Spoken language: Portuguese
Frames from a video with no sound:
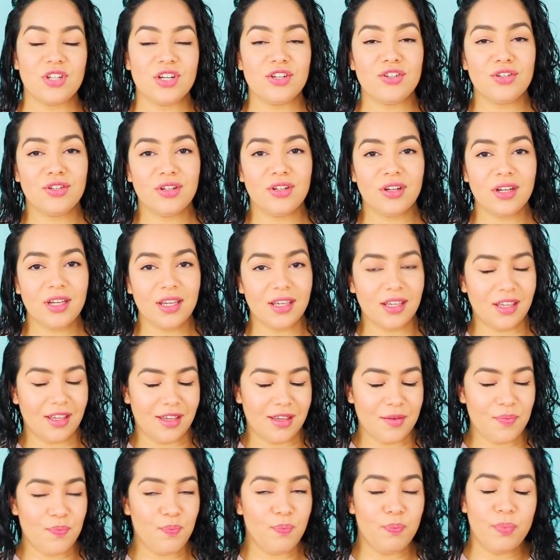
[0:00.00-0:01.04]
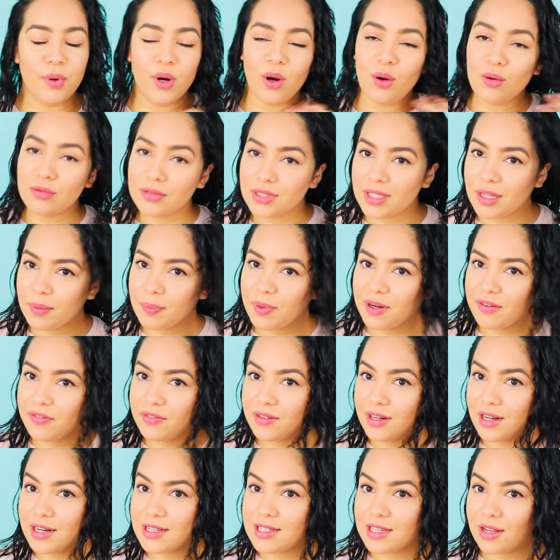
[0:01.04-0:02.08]
já estou aqui pronta para
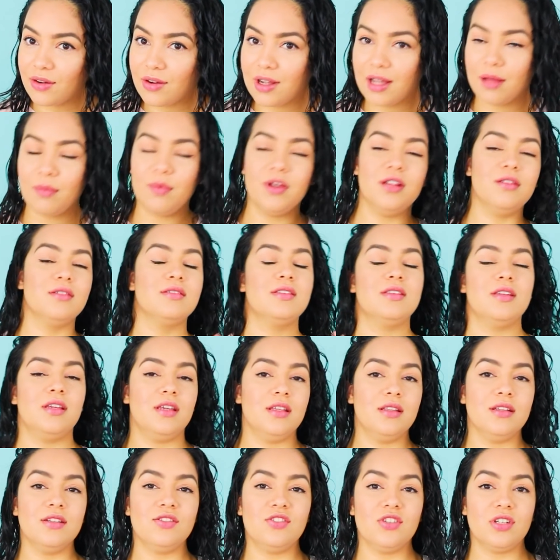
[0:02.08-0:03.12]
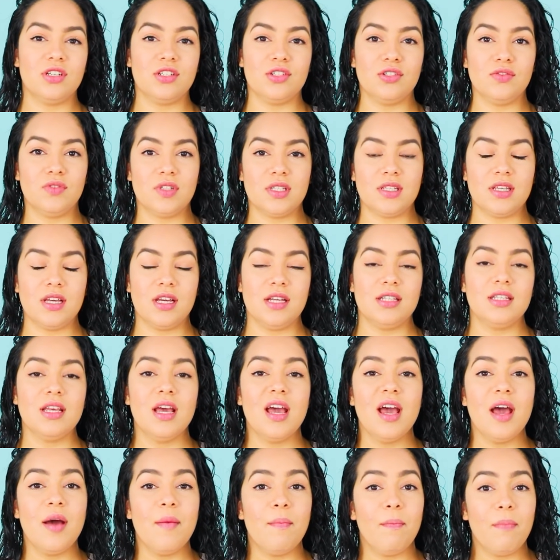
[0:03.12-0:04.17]
finalizar o cabelo, seguindo as dicas de vocês,
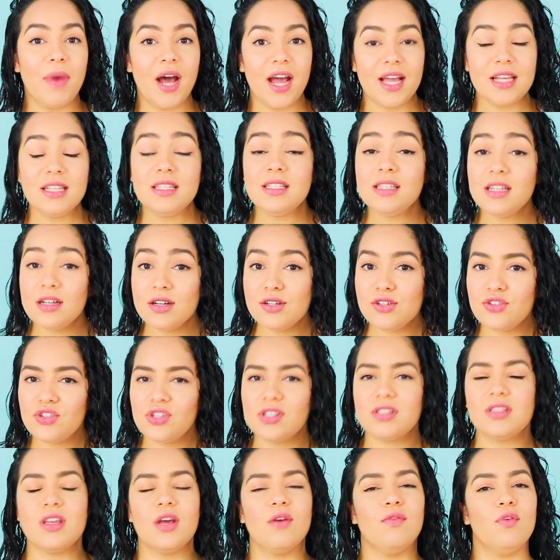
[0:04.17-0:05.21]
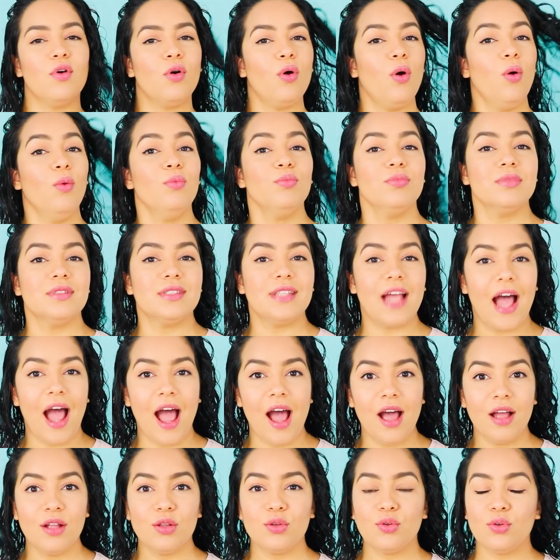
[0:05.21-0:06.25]
mas antes eu vou
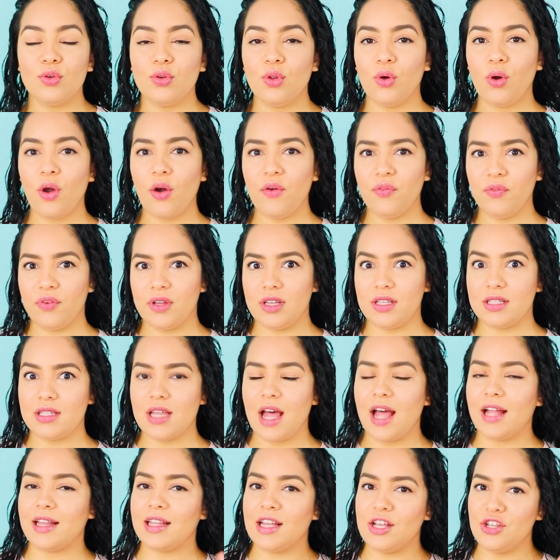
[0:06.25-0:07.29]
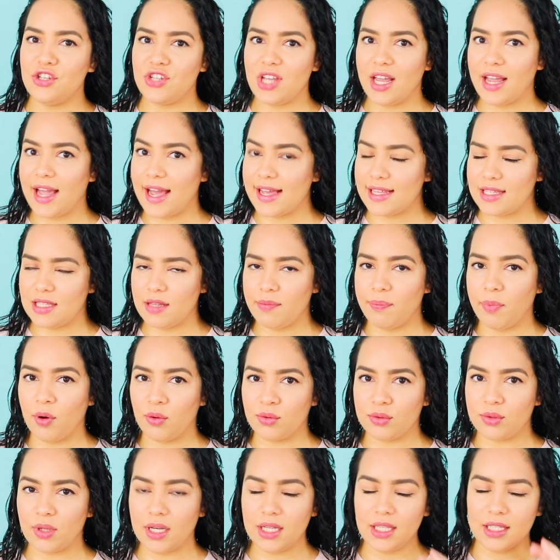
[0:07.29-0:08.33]
contar tudo que eu fiz até chegar a esse
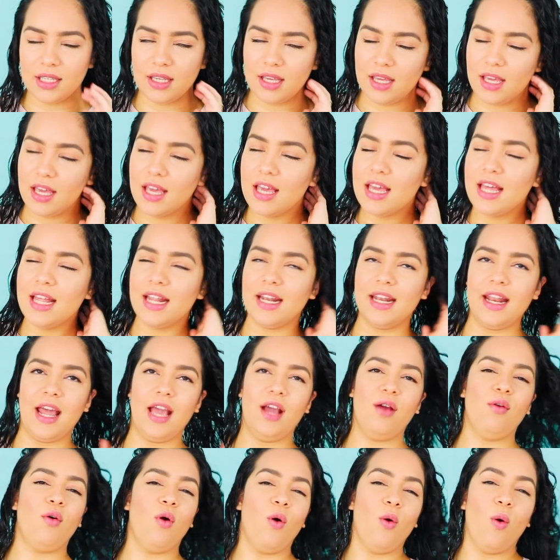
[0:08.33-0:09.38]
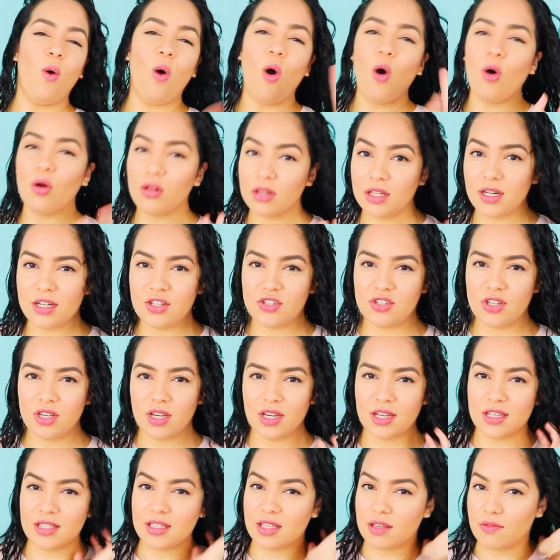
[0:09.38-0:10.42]
ponto aqui, né? Com outras
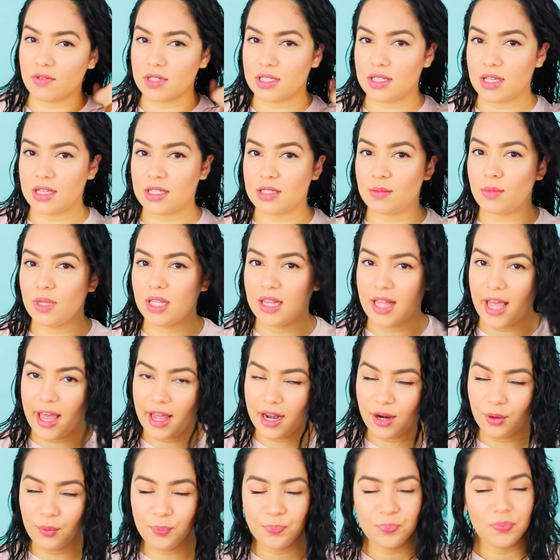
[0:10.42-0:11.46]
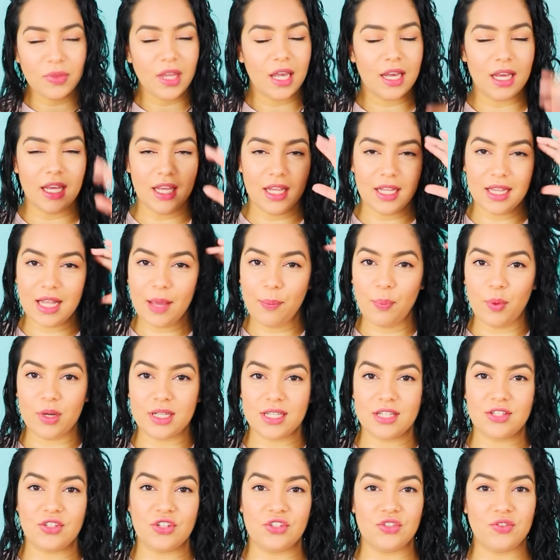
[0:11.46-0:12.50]
dicas que vocês me deram e
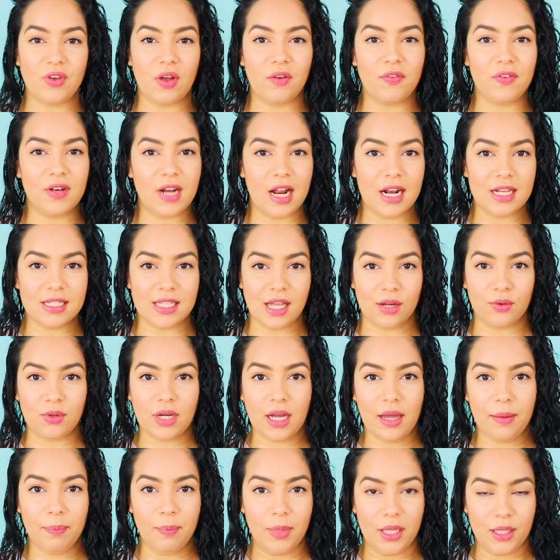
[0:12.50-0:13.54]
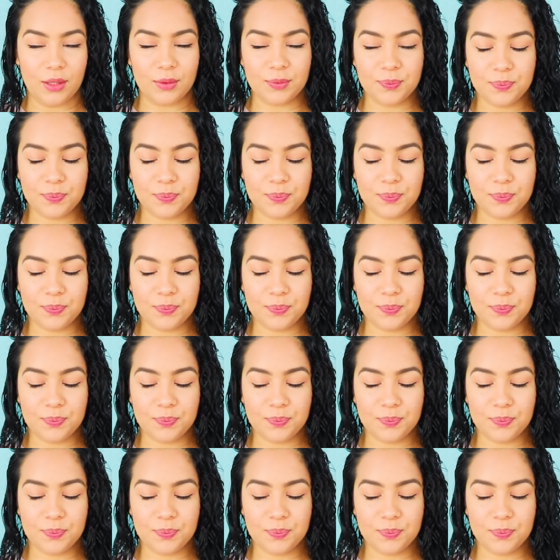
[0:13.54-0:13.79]
depois a gente vai finalizar o cabelo.